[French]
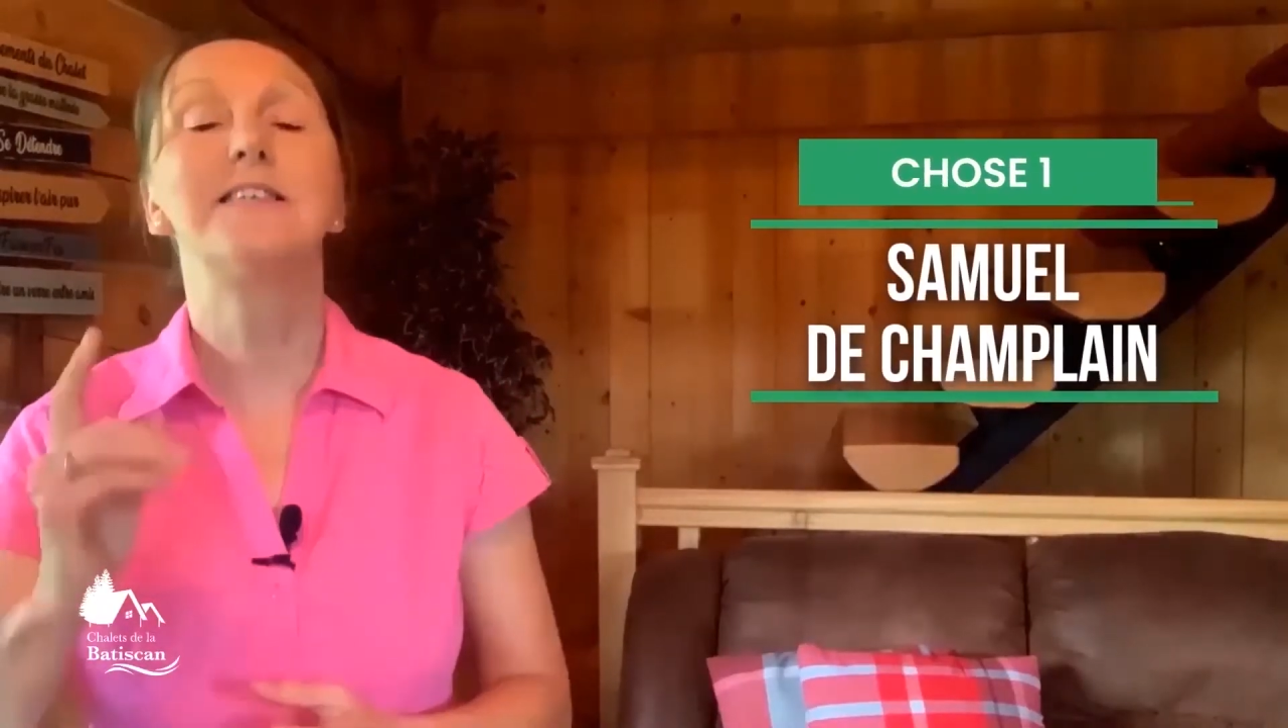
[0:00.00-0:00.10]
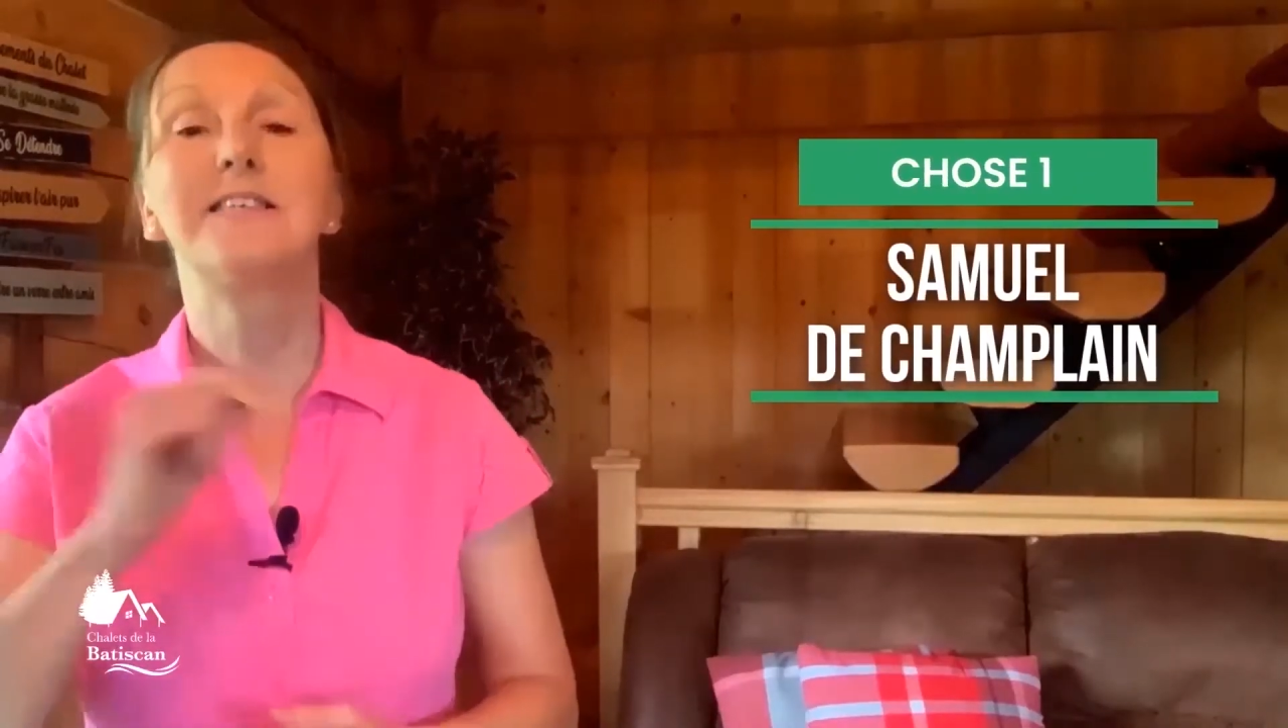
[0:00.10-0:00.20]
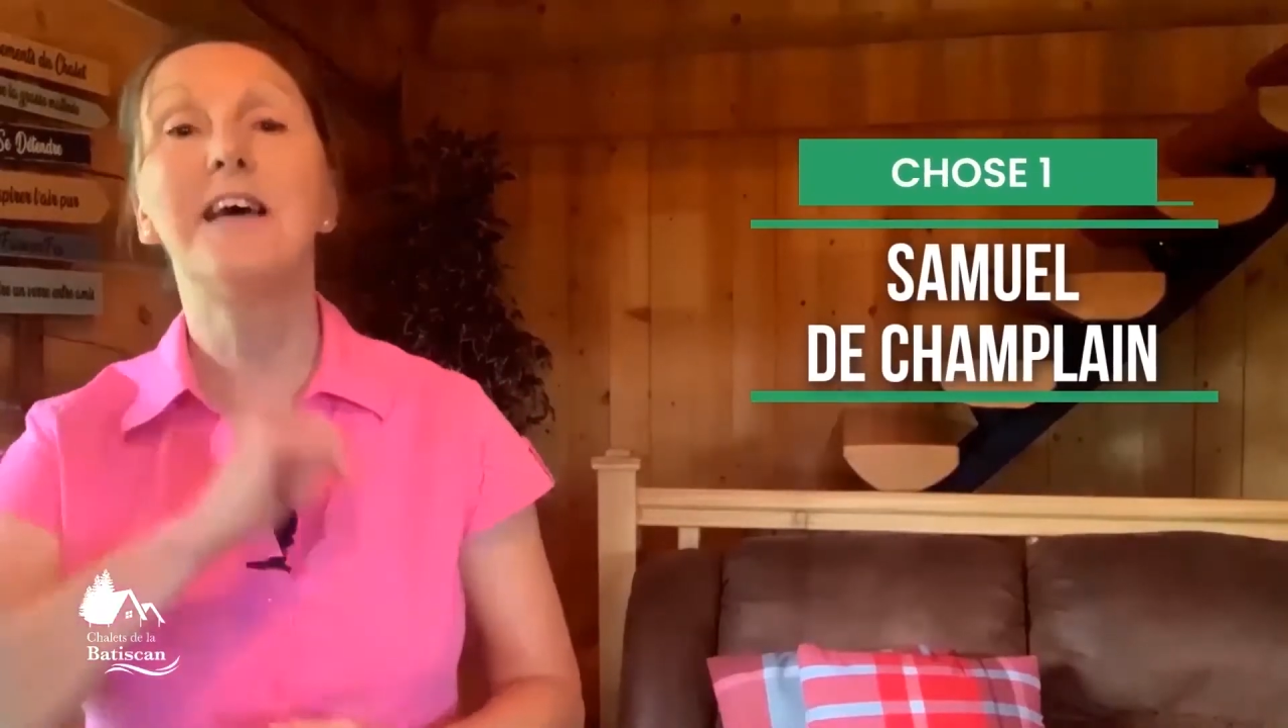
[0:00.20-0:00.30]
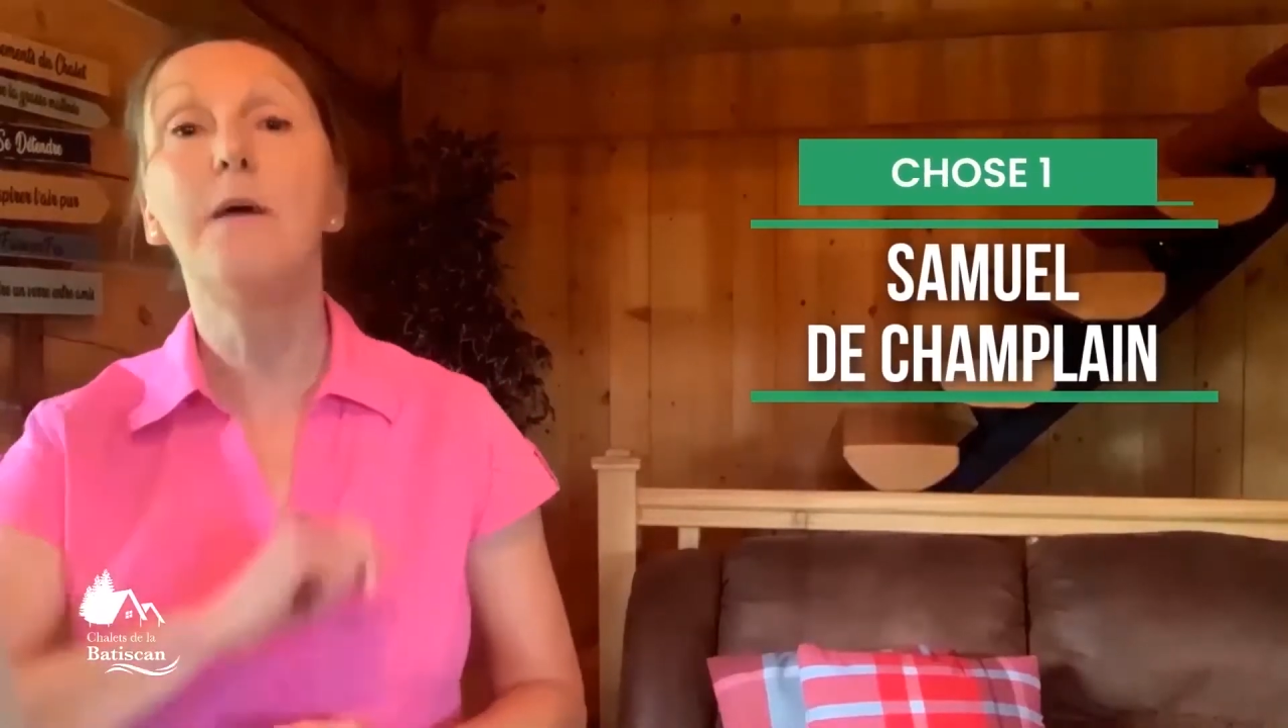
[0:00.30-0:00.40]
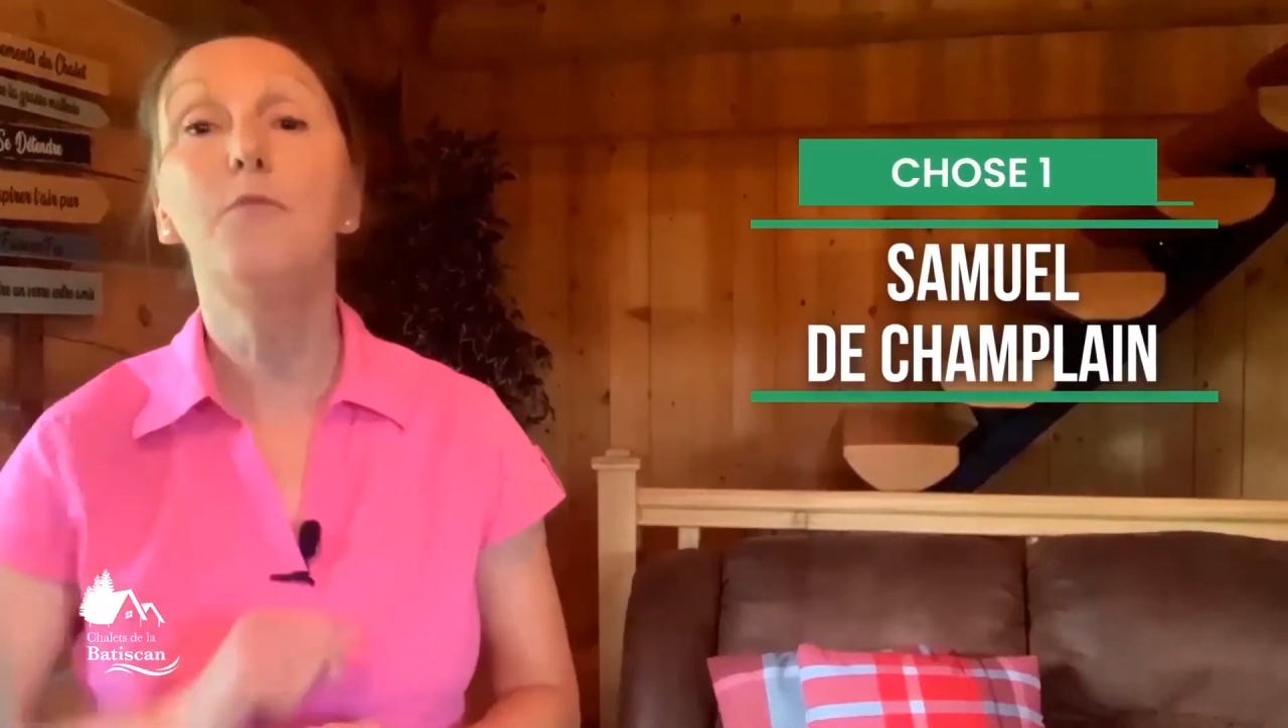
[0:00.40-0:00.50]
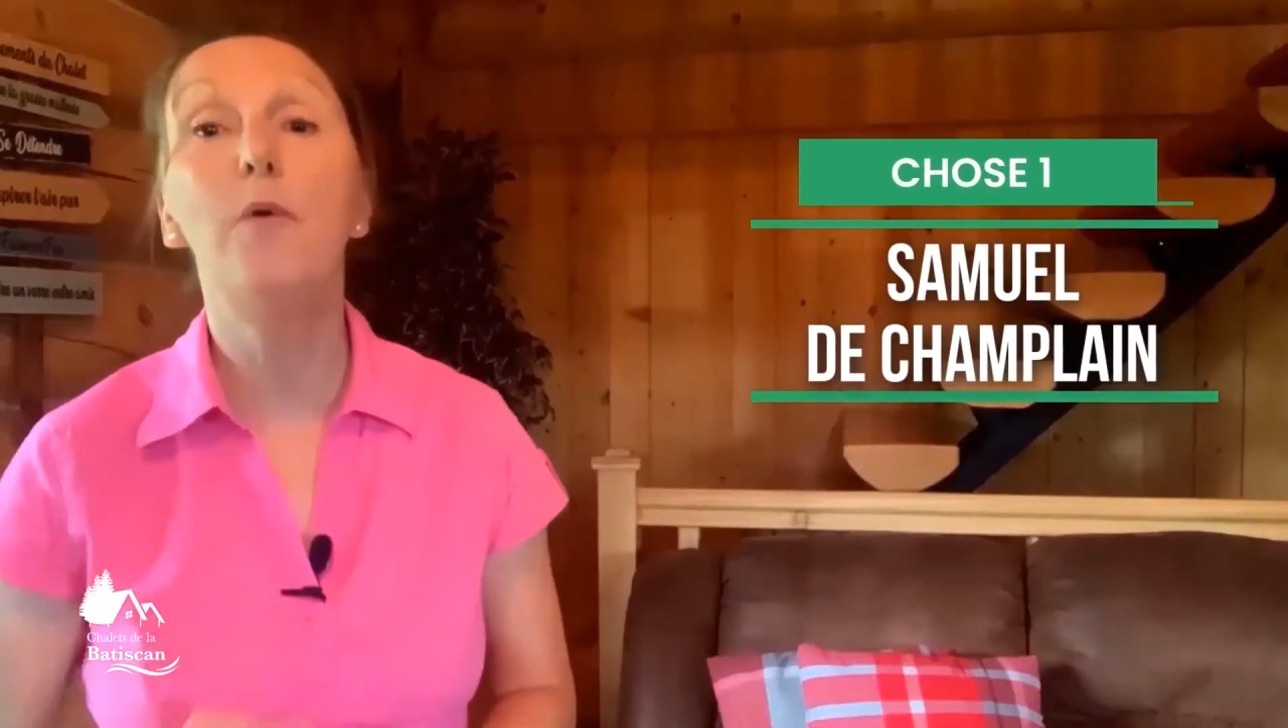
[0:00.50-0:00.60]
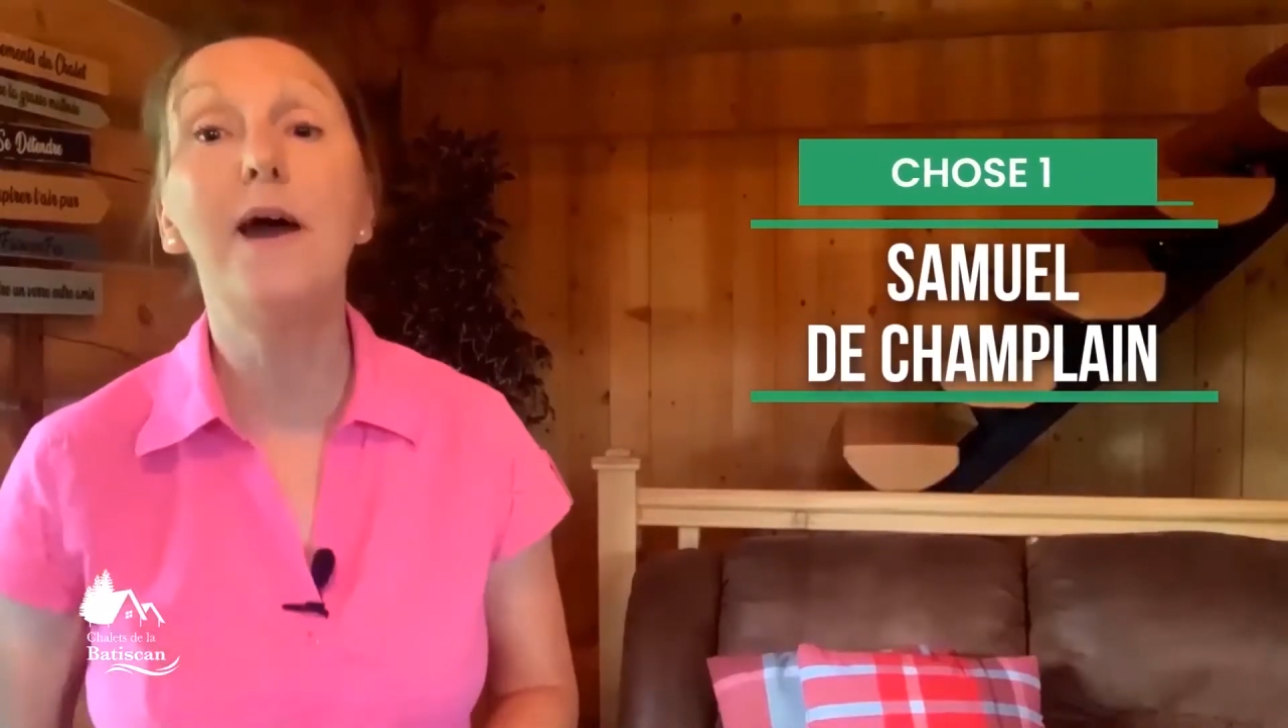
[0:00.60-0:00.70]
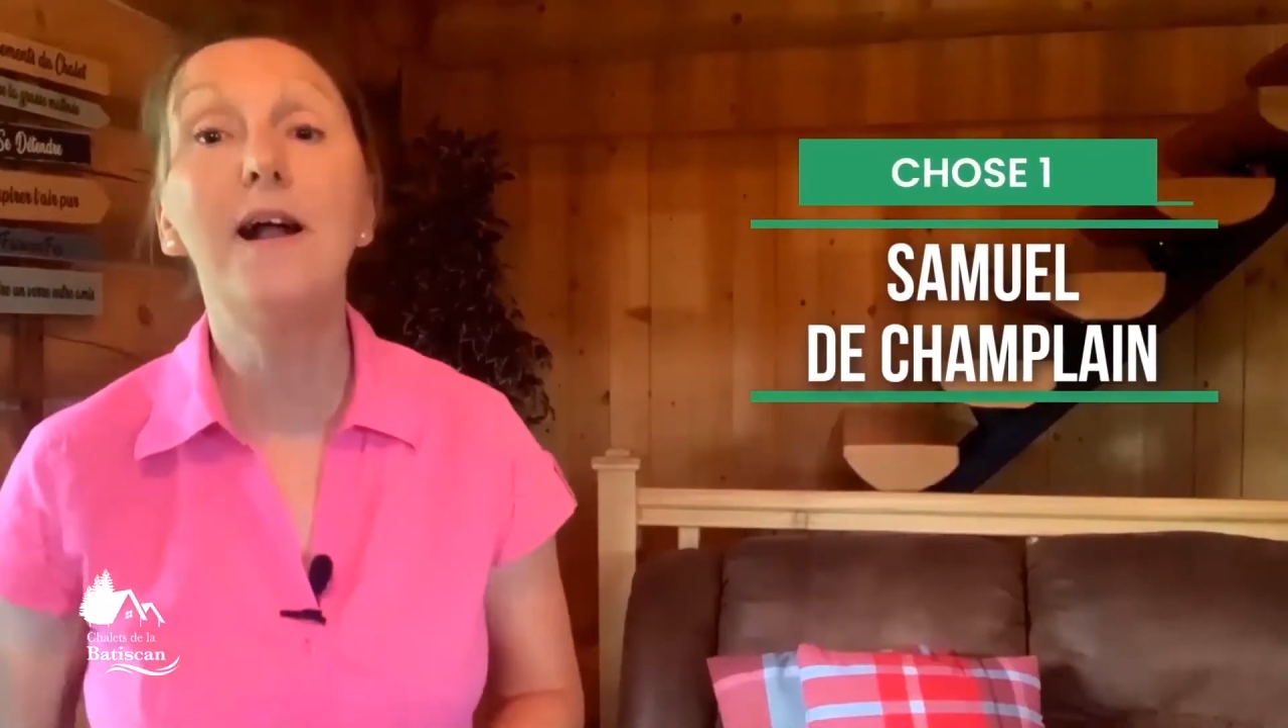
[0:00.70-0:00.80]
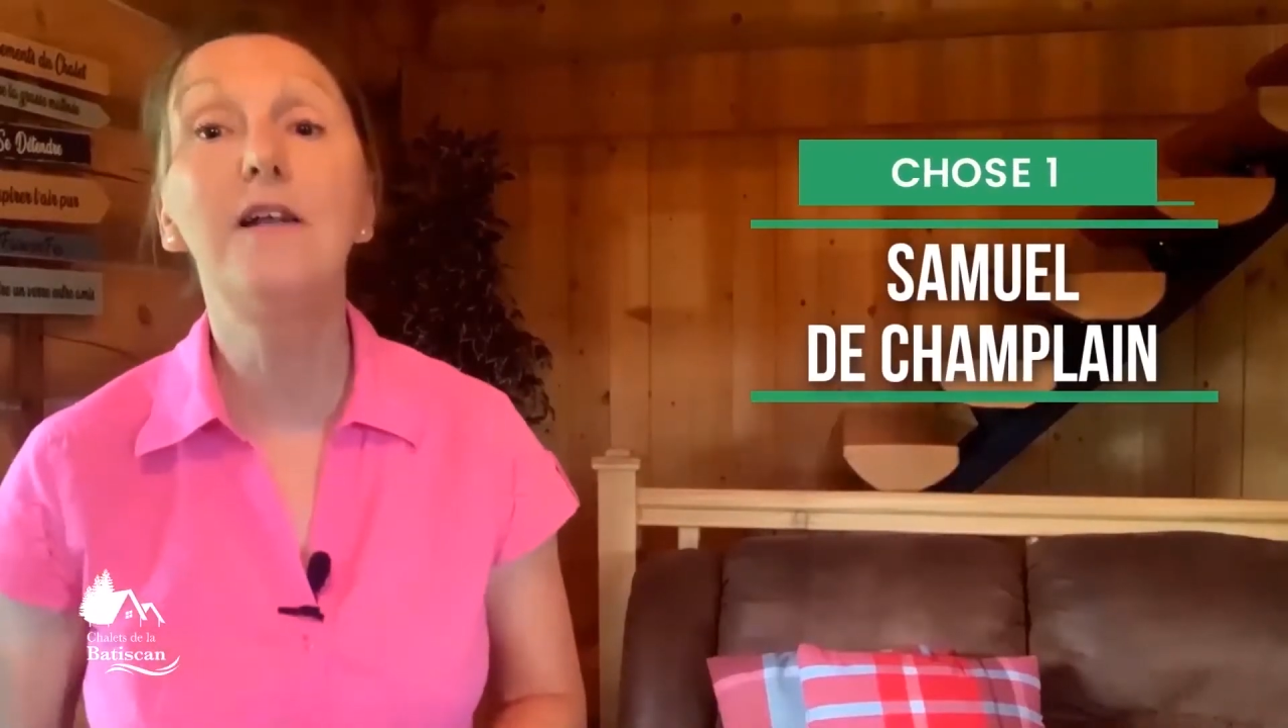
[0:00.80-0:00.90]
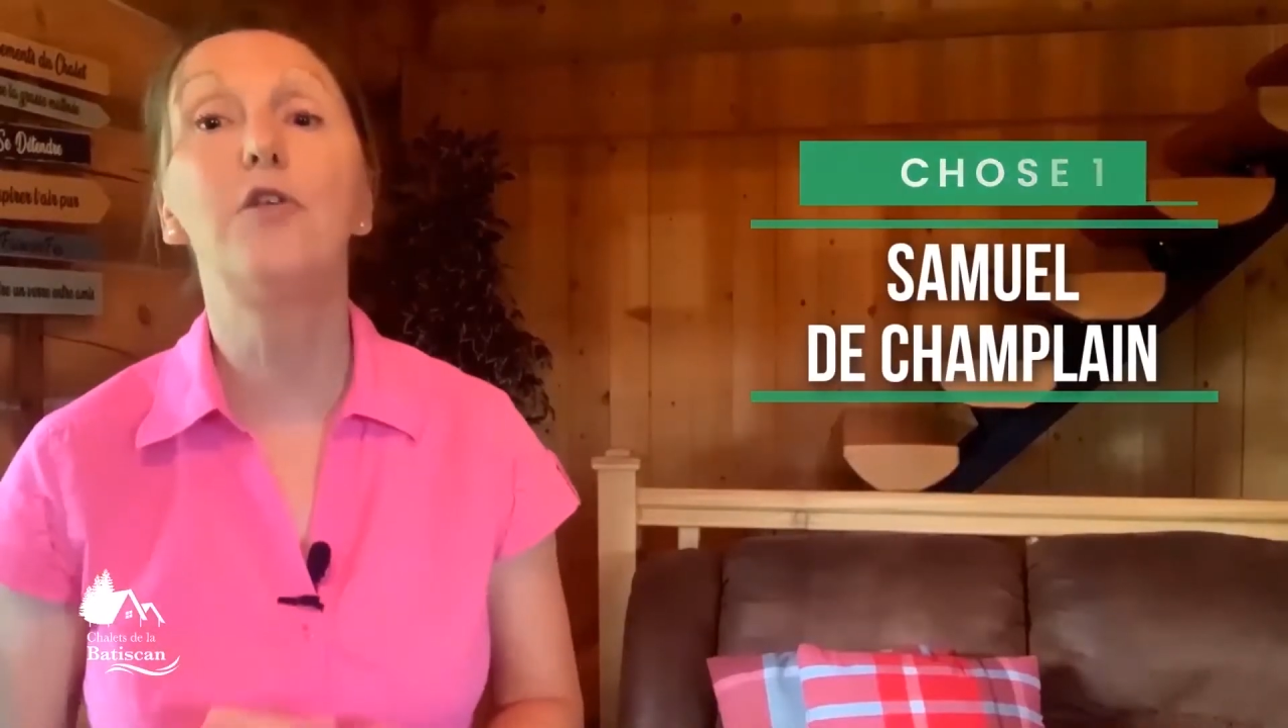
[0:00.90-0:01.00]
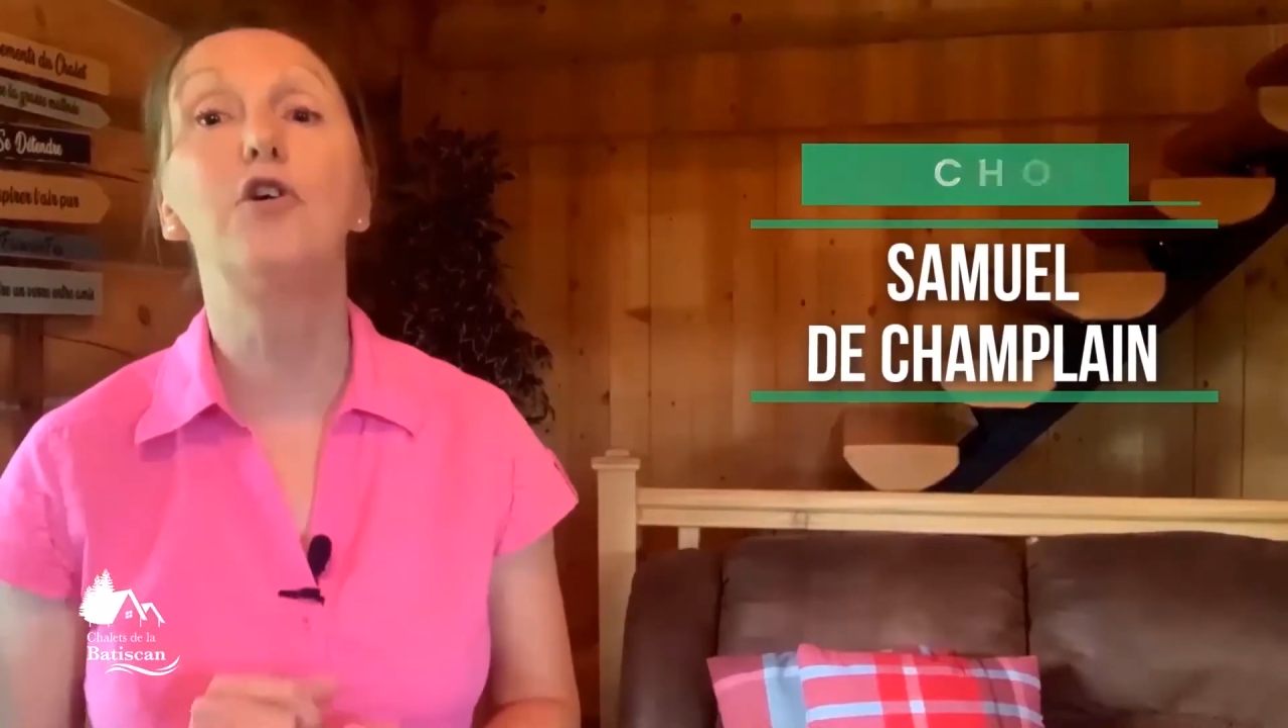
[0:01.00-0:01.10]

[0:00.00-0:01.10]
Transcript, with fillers: Samuel